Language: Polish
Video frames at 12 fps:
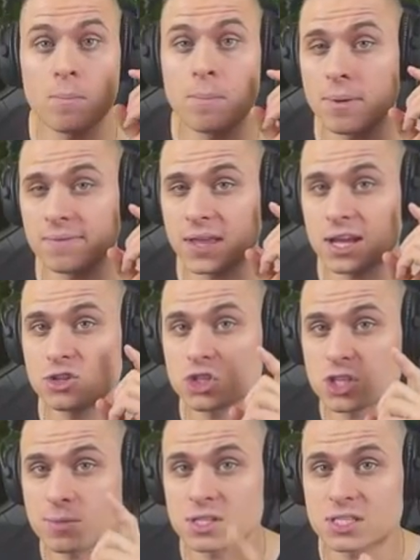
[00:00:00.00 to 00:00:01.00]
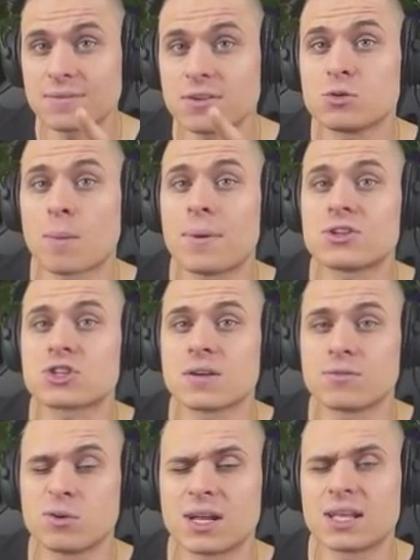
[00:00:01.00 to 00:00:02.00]
Pamiętajcie, żeby zostawić łapeczkę
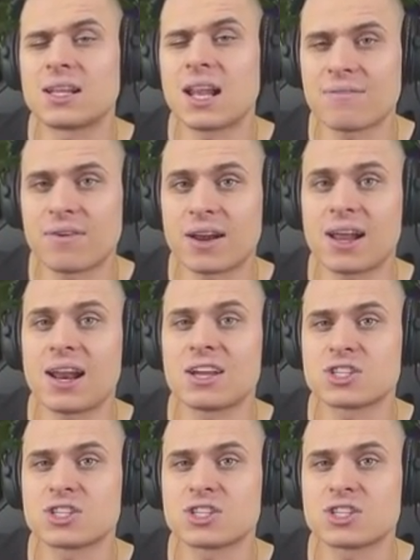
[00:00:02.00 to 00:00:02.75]
w górę dla Farela,